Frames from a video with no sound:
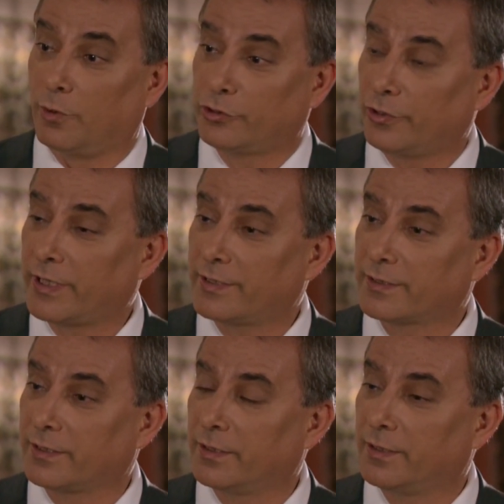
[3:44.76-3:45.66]
Ama o çok
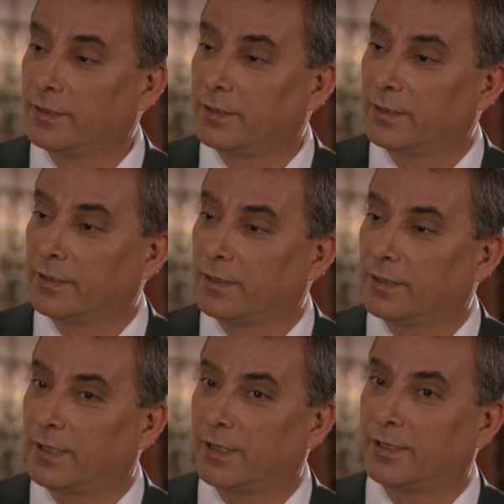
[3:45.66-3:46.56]
eski.
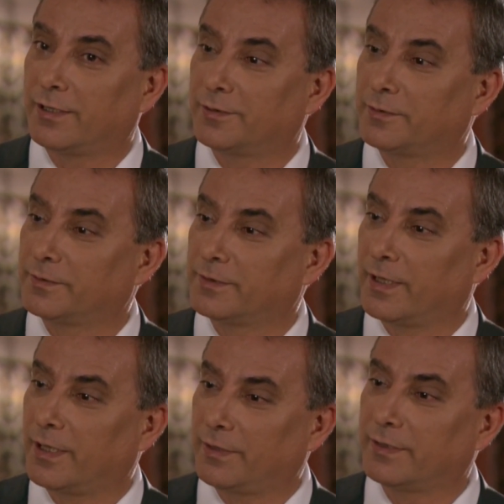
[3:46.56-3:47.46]
Ee,
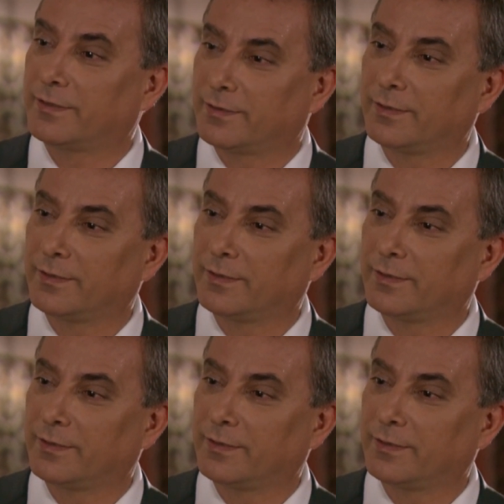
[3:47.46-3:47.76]
evet,